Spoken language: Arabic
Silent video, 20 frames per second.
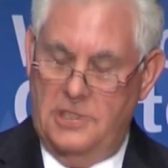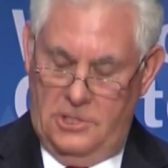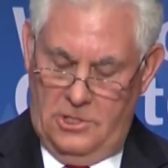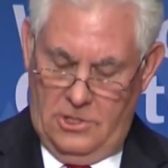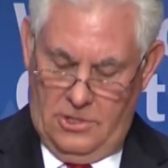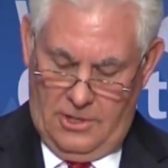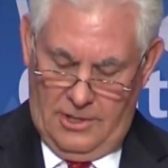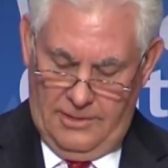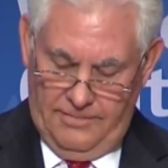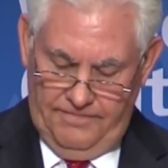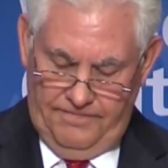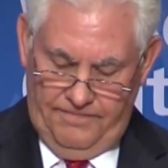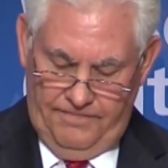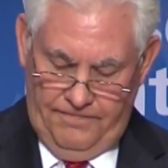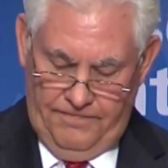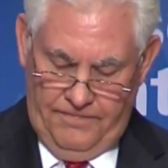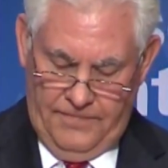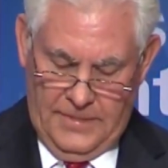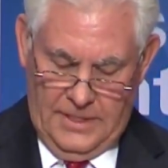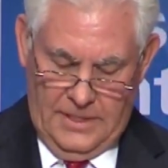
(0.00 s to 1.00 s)

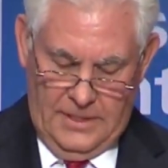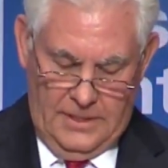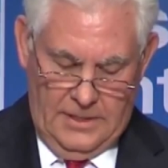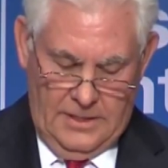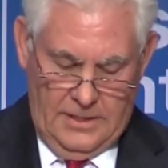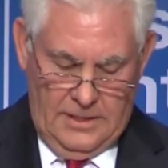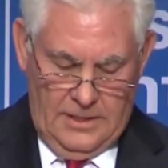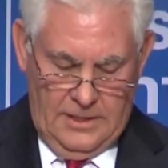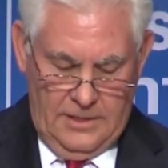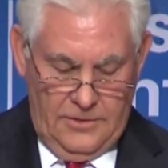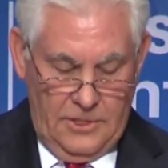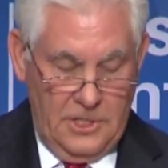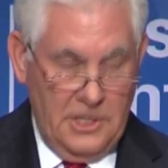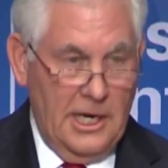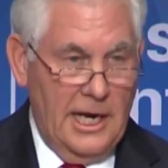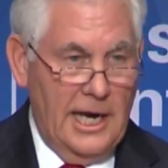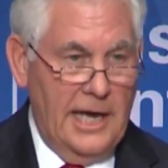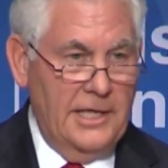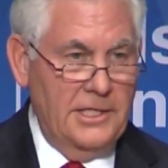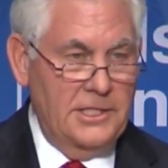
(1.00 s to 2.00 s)
وستظل العقوبات
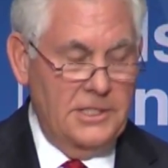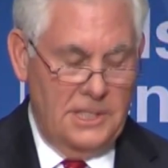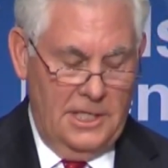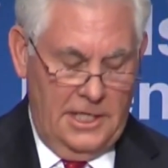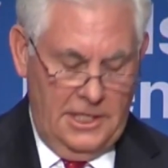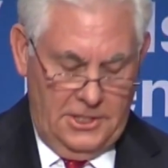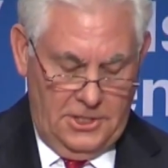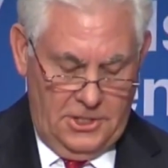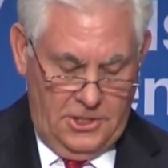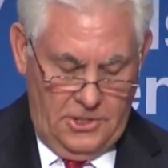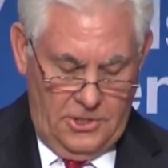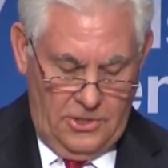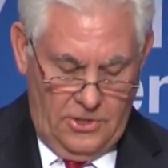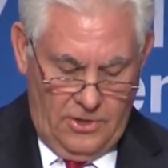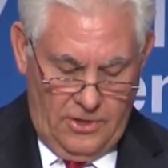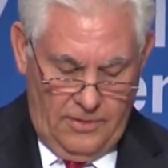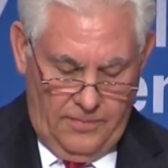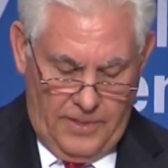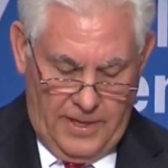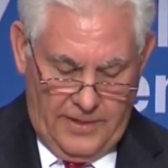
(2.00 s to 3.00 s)
سارية
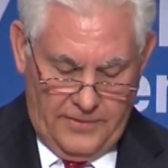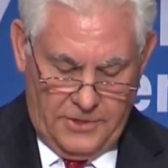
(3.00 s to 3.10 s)
المفعول